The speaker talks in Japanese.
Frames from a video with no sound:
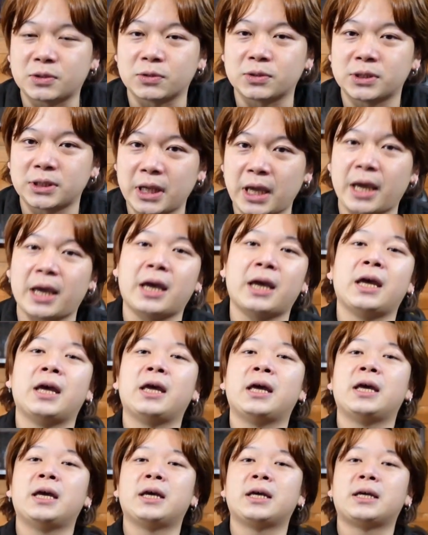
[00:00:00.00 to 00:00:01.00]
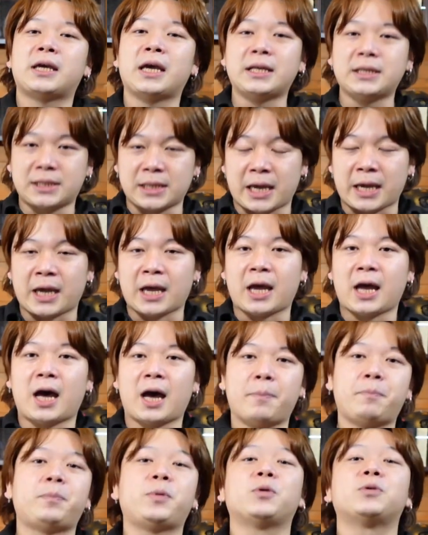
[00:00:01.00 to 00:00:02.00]
として現在
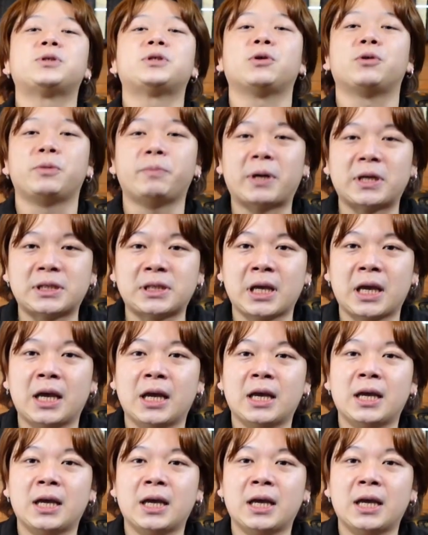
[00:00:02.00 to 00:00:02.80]
発表しております。